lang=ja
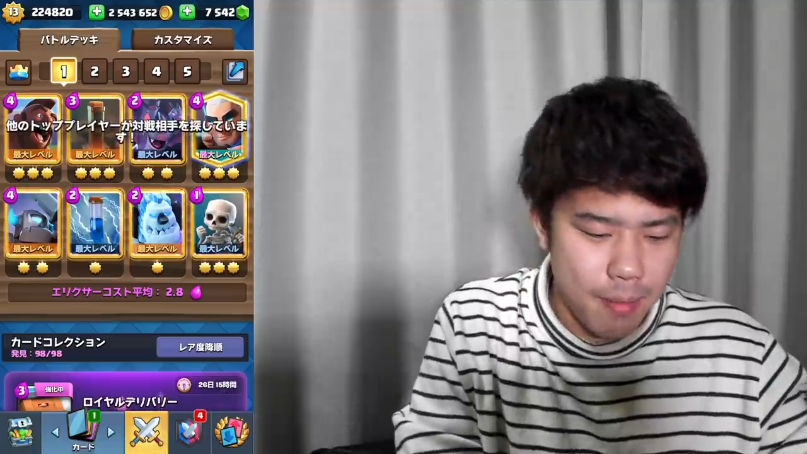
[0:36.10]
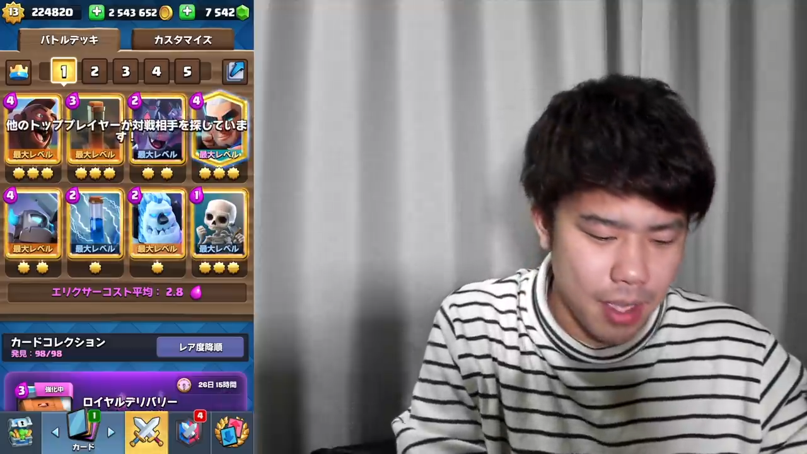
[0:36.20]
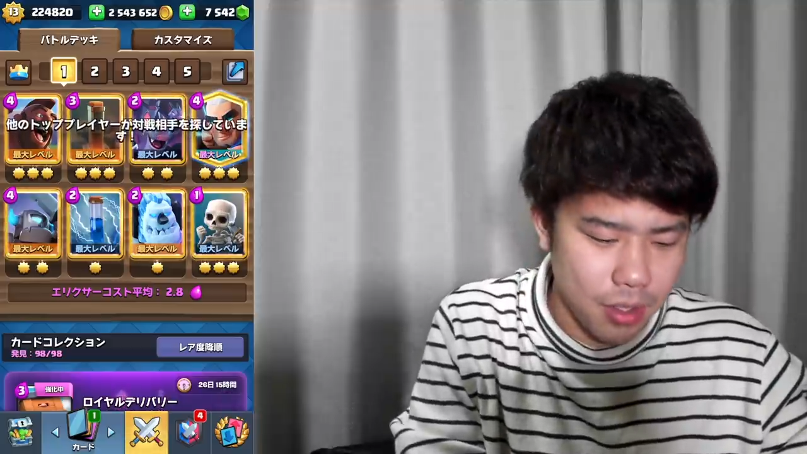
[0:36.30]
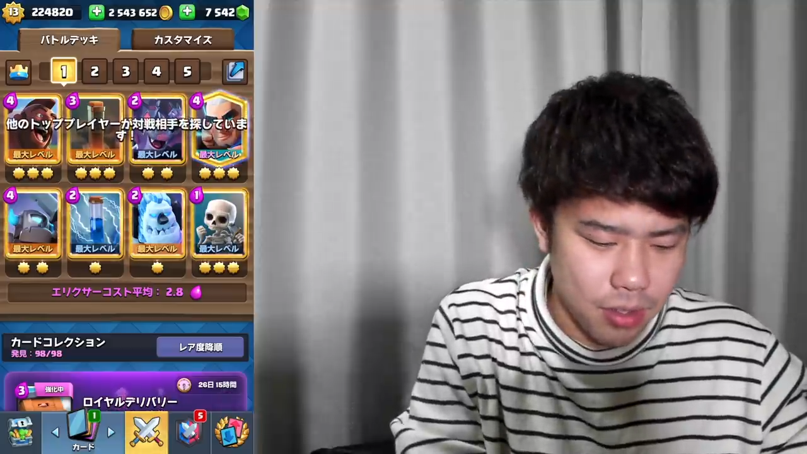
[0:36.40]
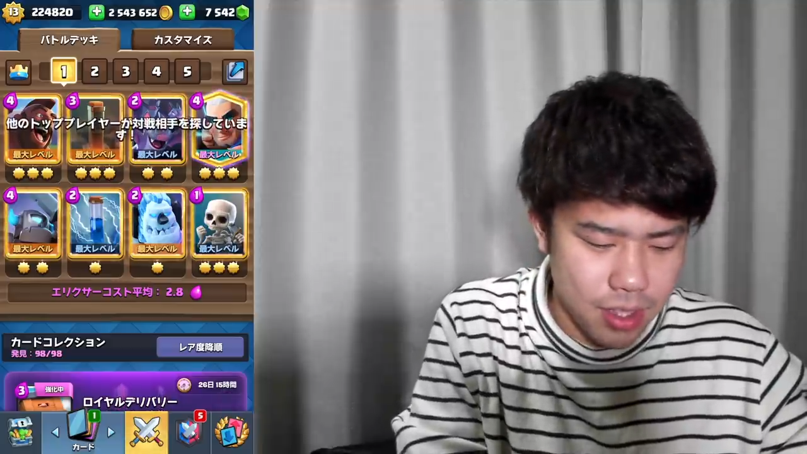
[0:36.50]
まあ、
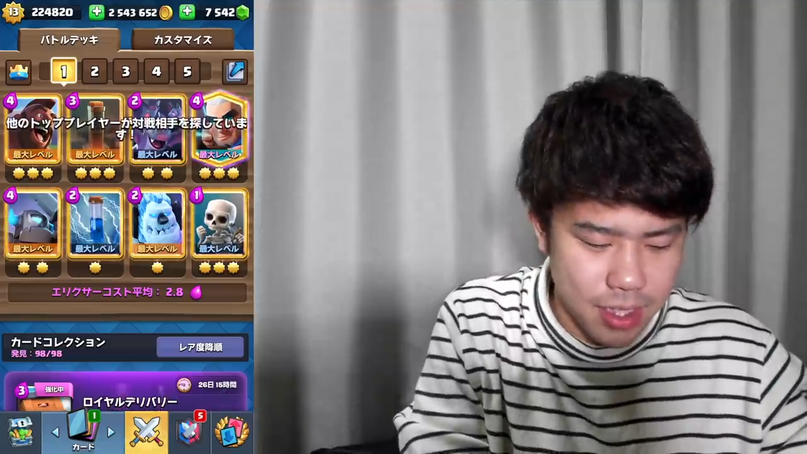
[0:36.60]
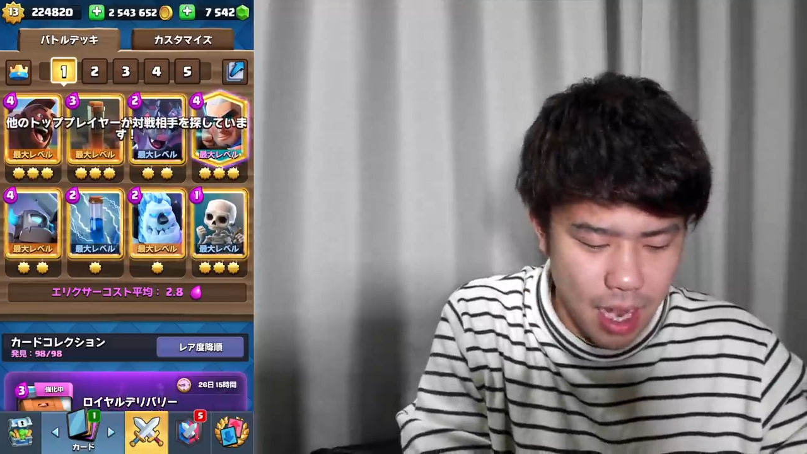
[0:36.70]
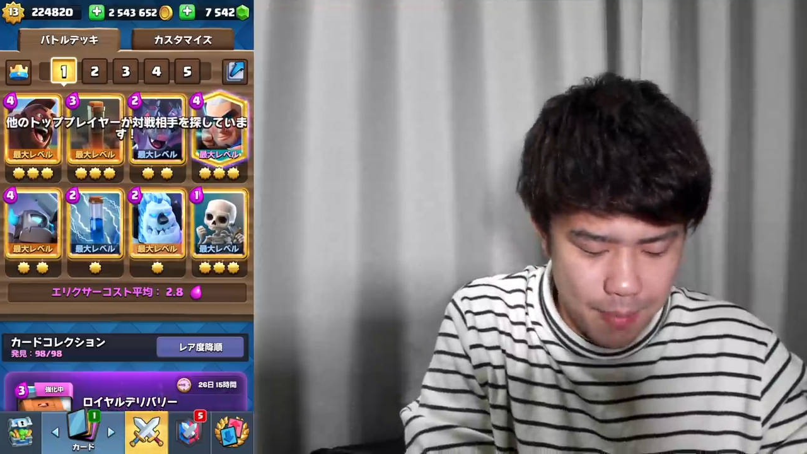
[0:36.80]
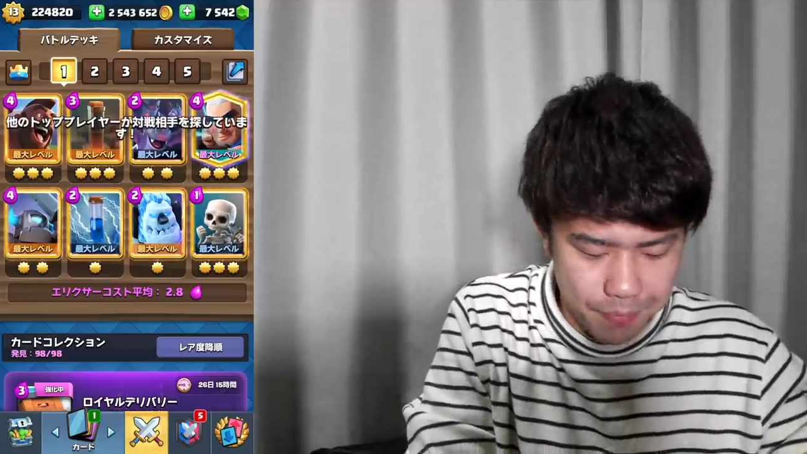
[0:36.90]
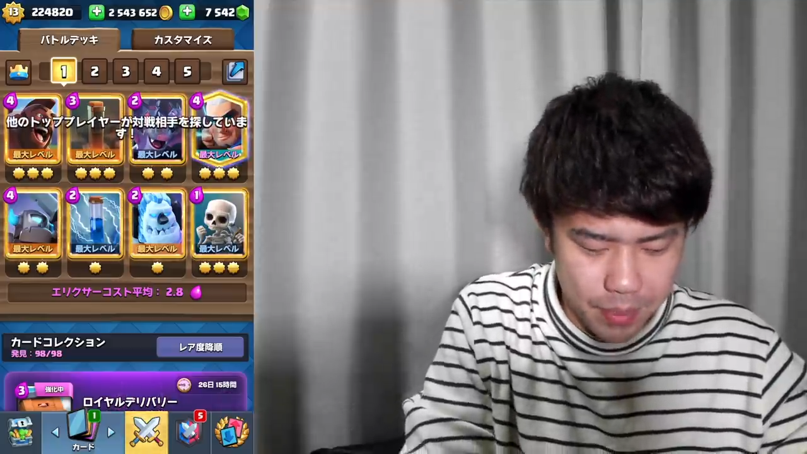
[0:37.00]
どっち
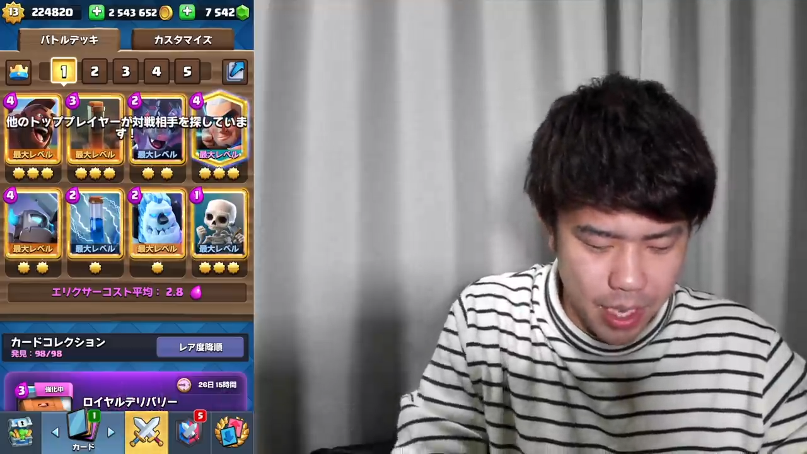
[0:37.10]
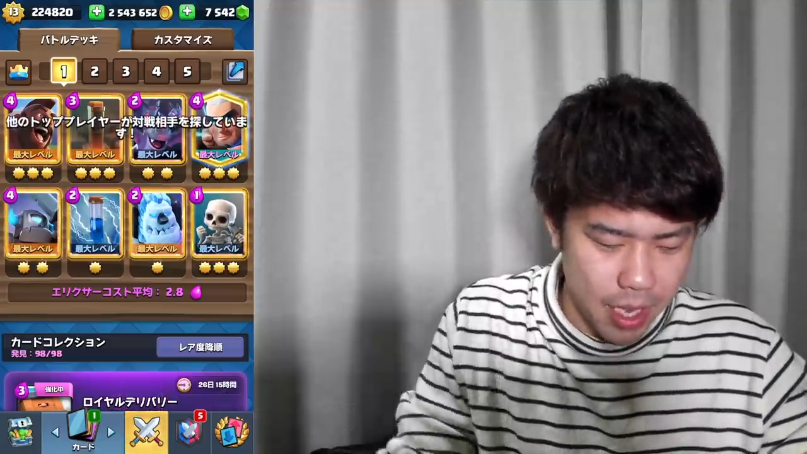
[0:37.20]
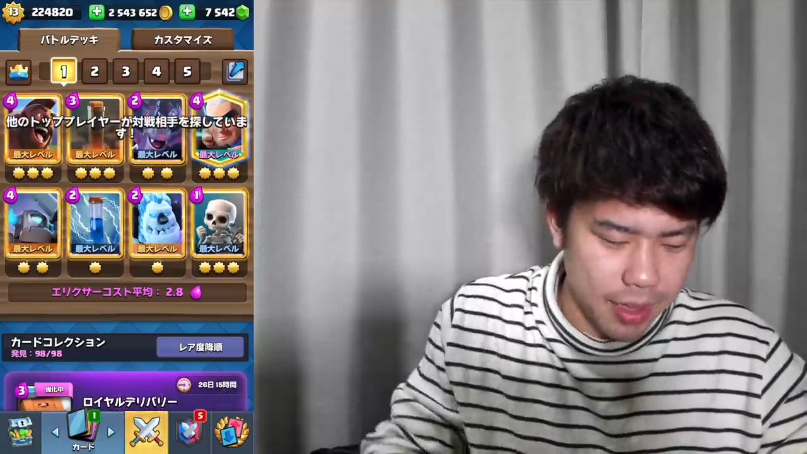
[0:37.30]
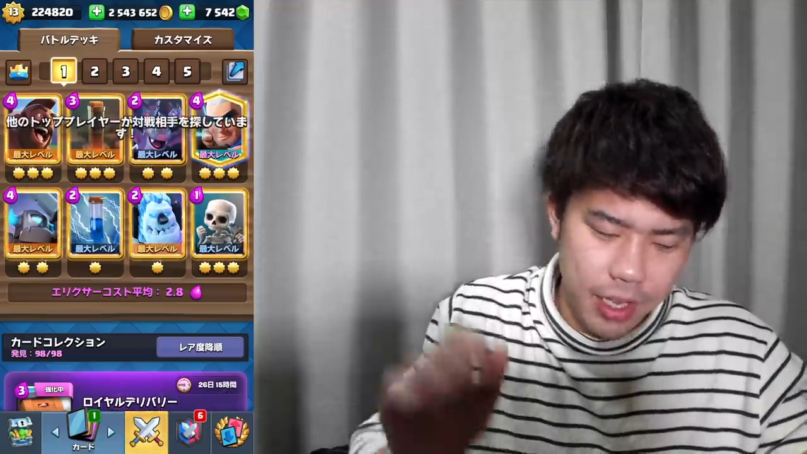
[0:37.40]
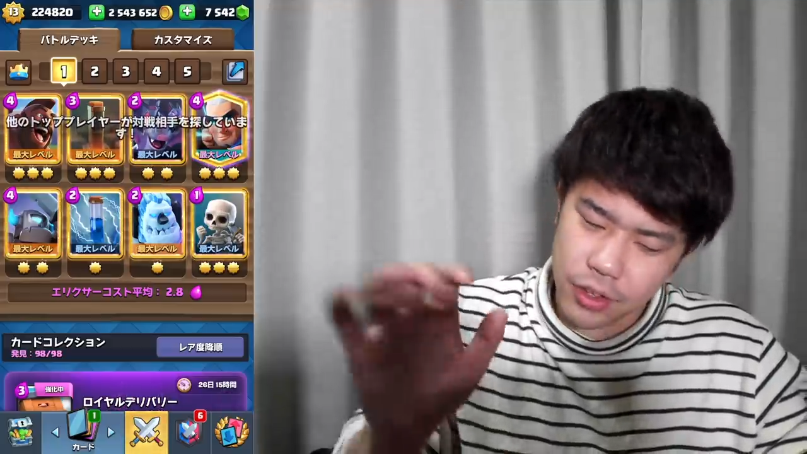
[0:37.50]
か、
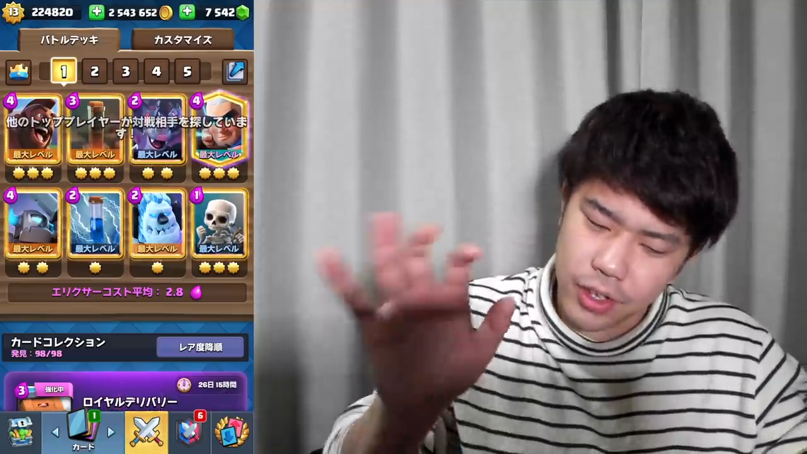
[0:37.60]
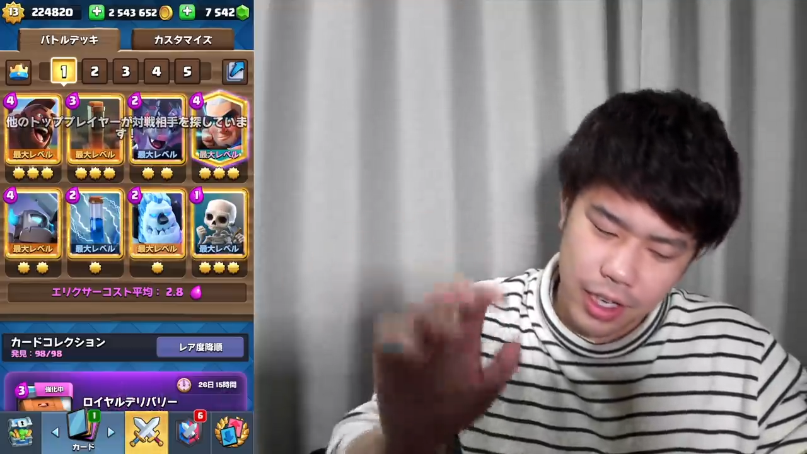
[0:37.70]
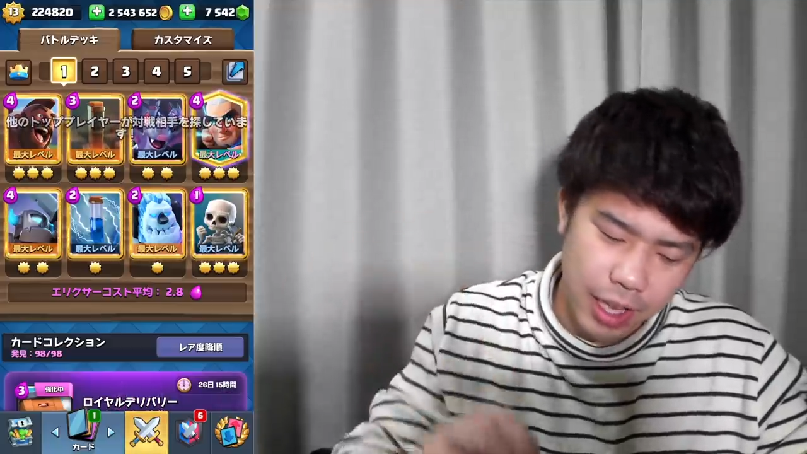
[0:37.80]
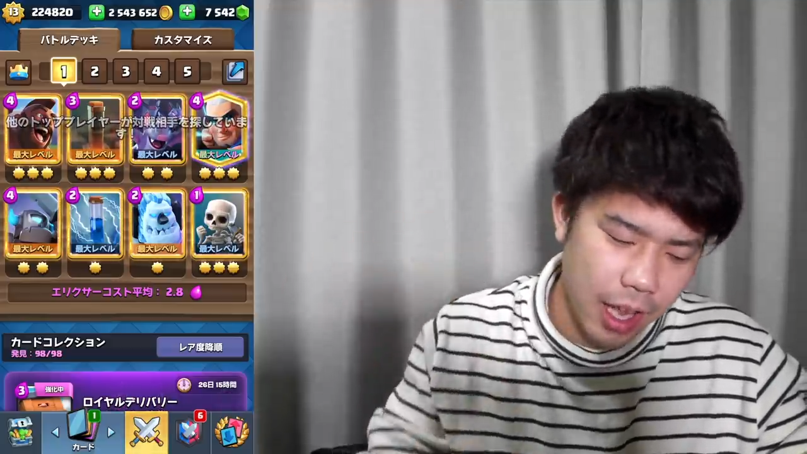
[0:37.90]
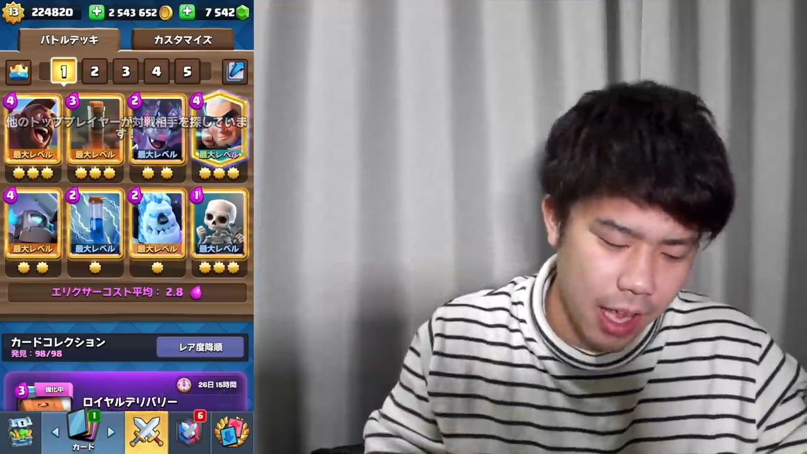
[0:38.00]
えー、タイトルか
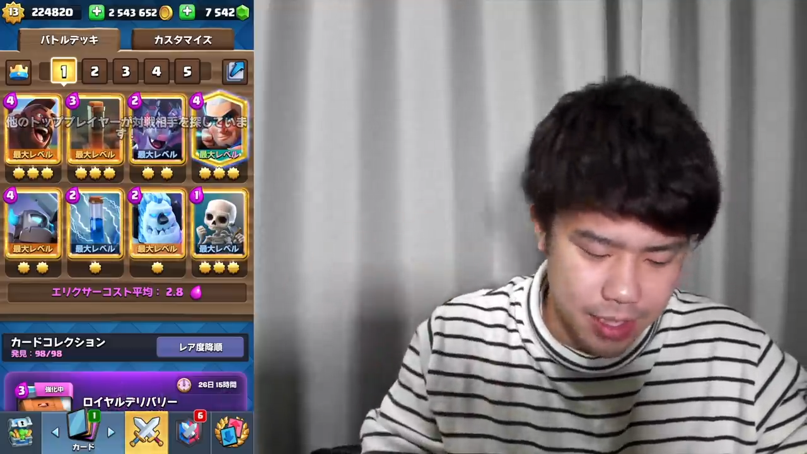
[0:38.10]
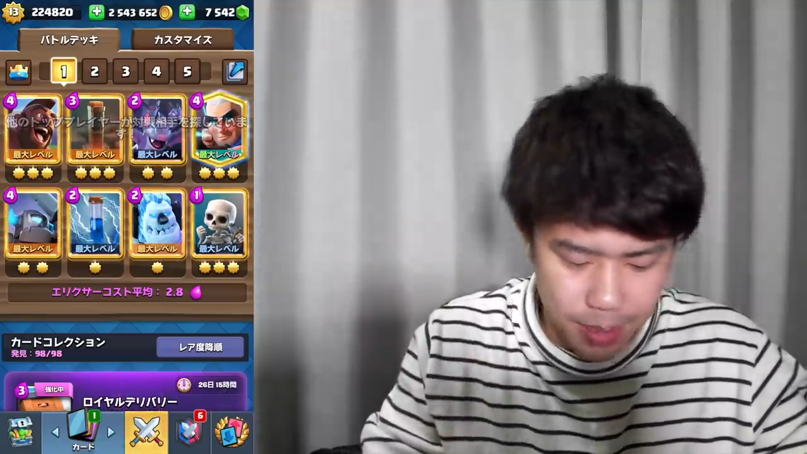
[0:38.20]
ね、えー、